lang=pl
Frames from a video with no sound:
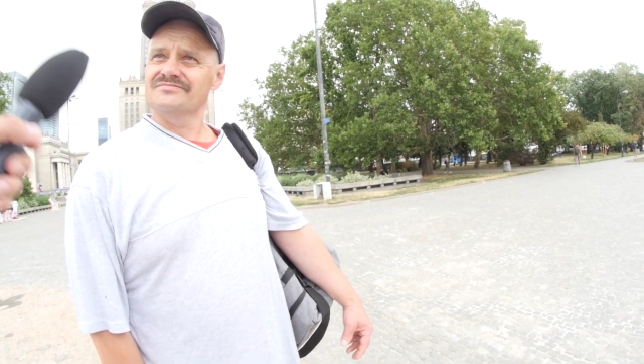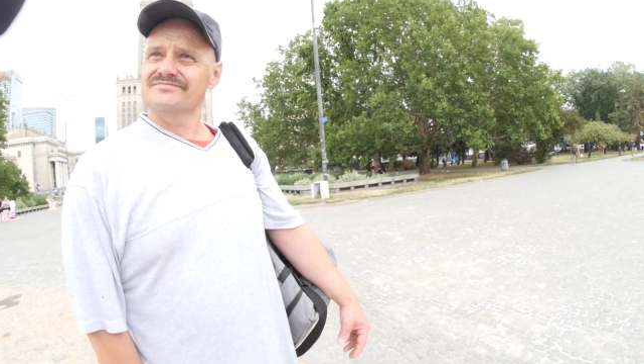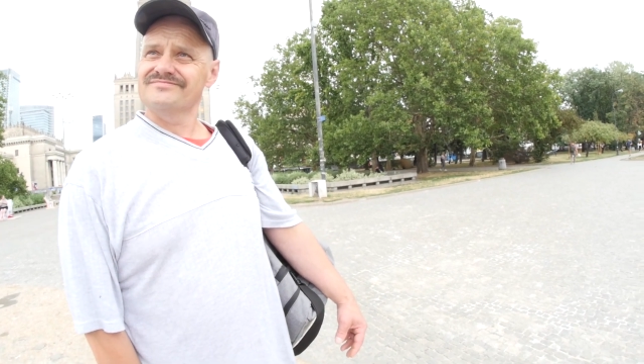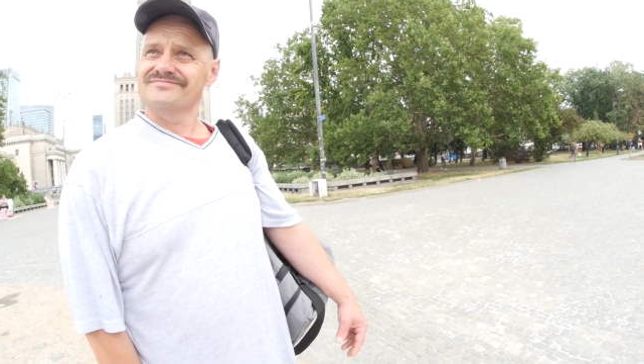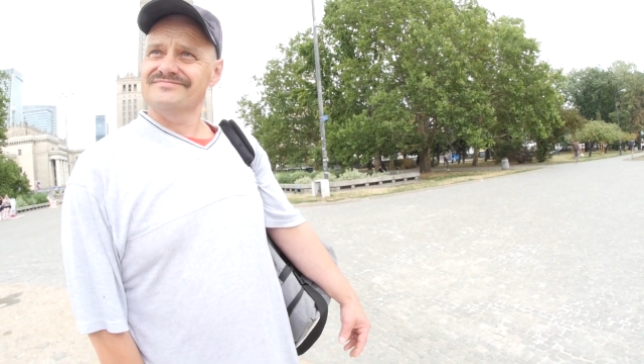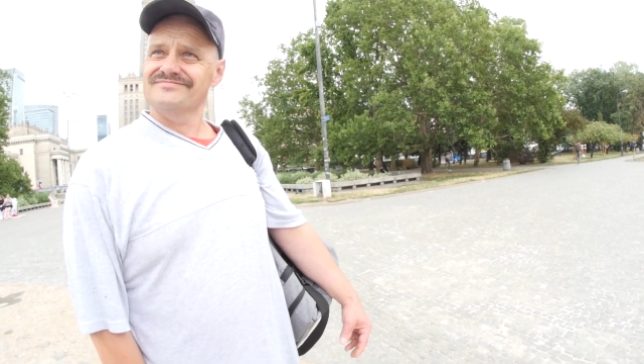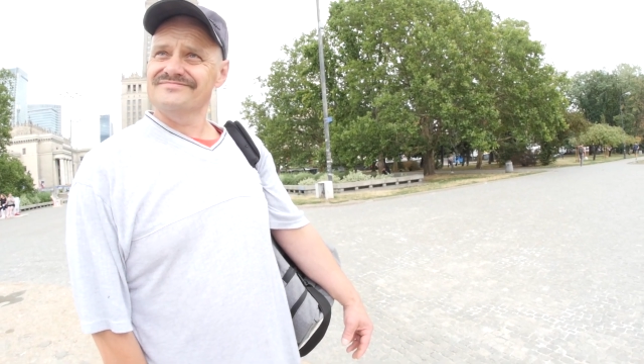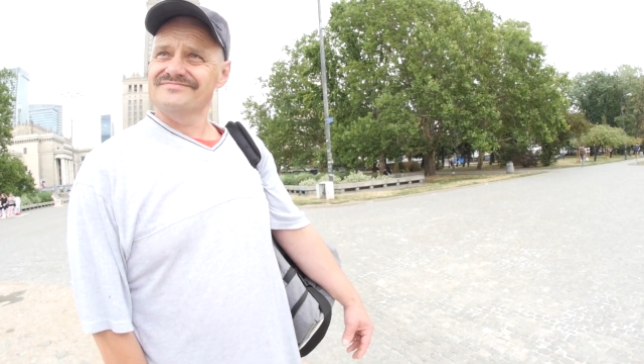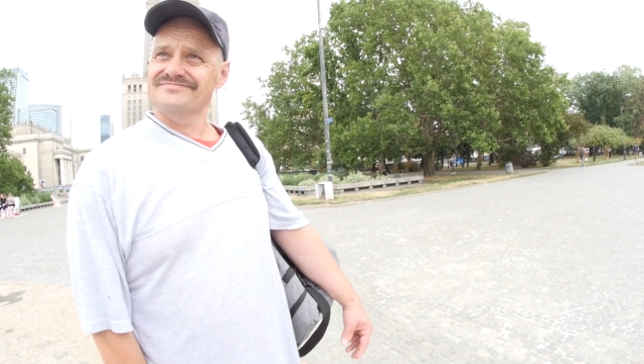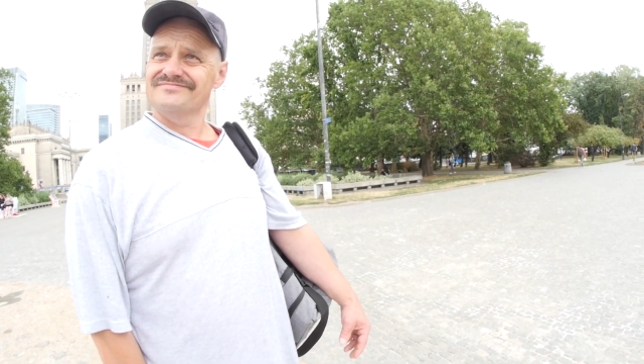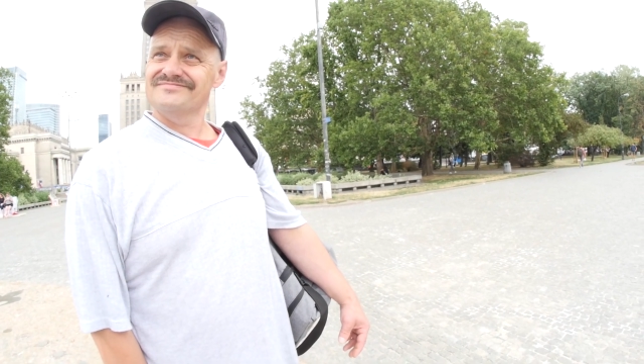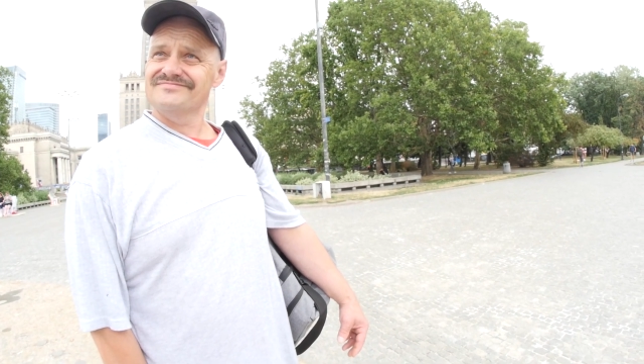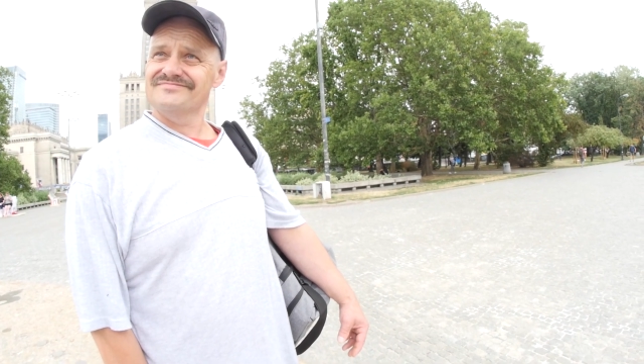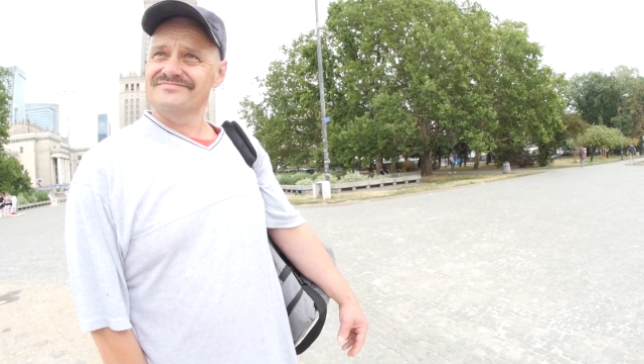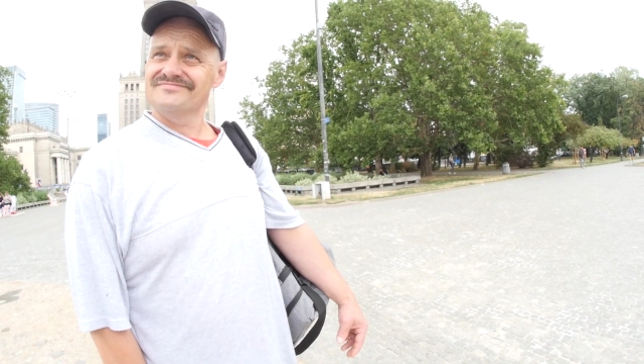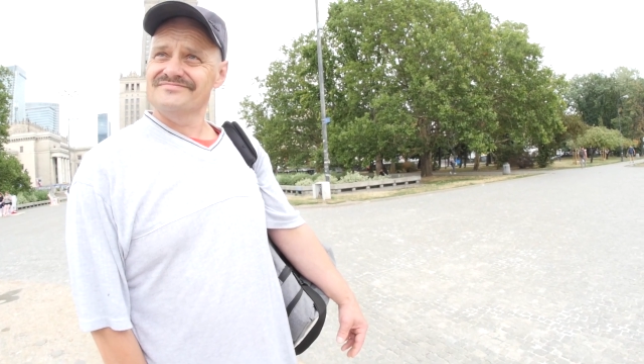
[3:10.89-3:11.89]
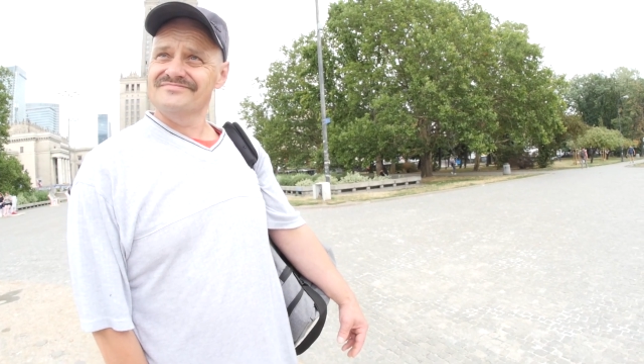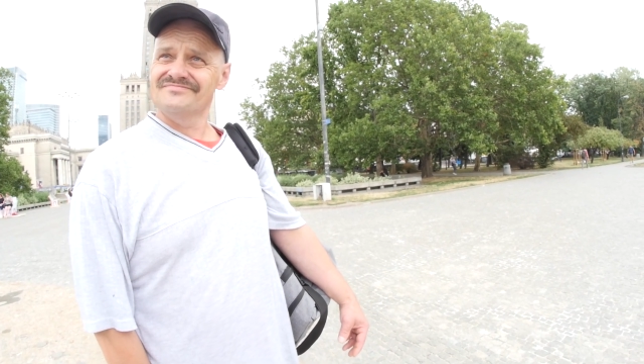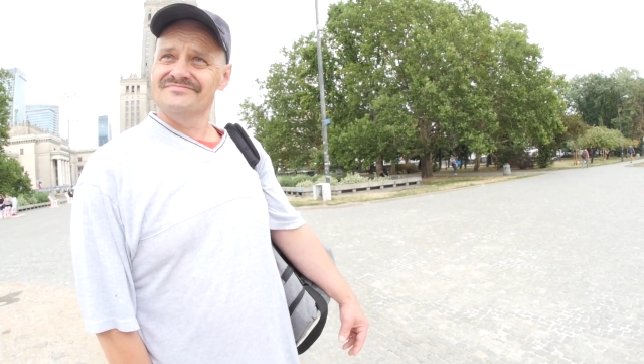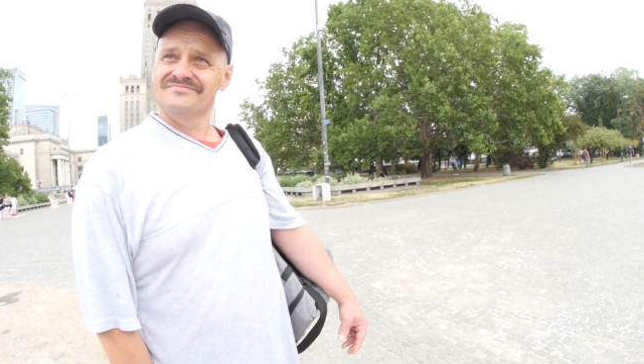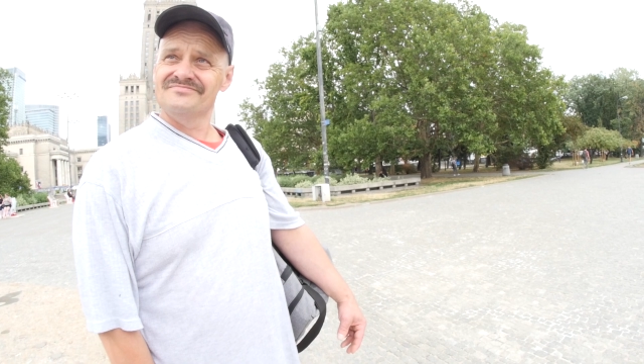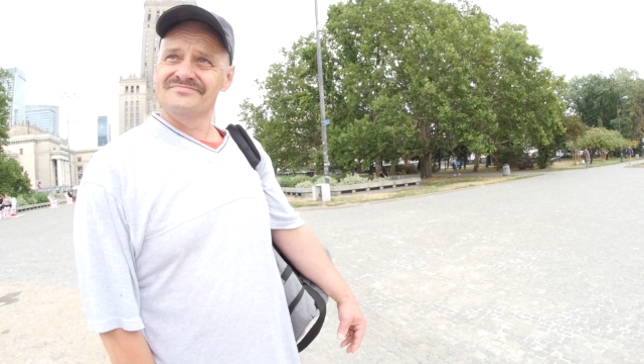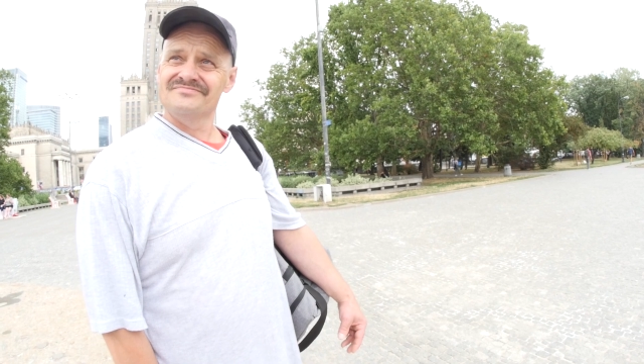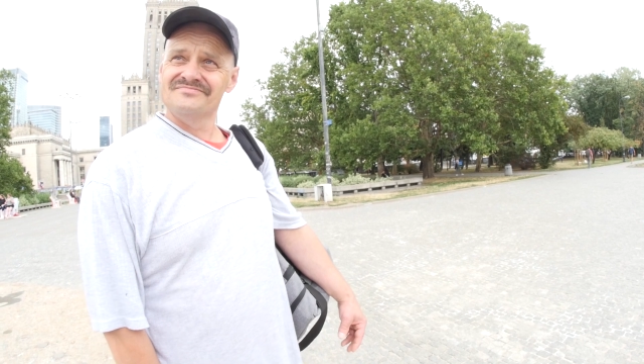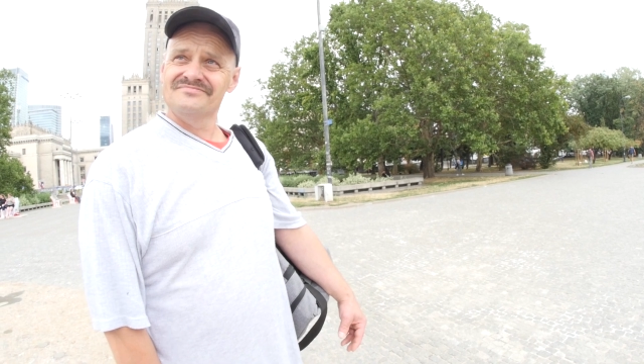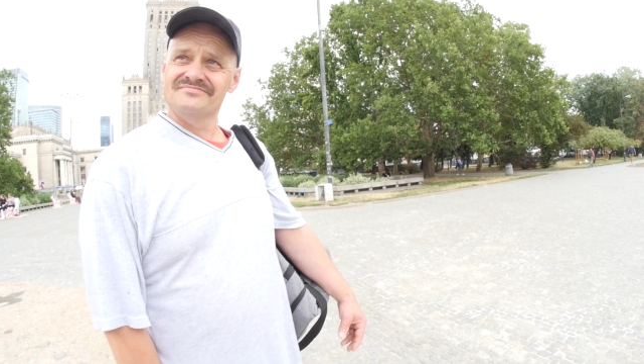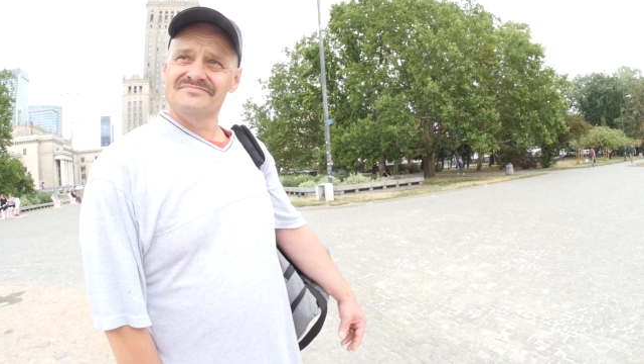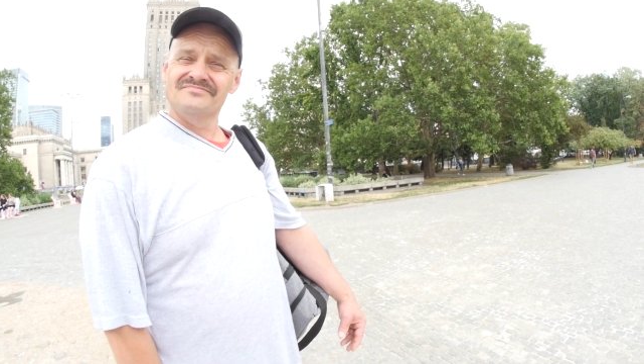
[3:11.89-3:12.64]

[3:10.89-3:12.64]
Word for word: A to, że śmierć tylu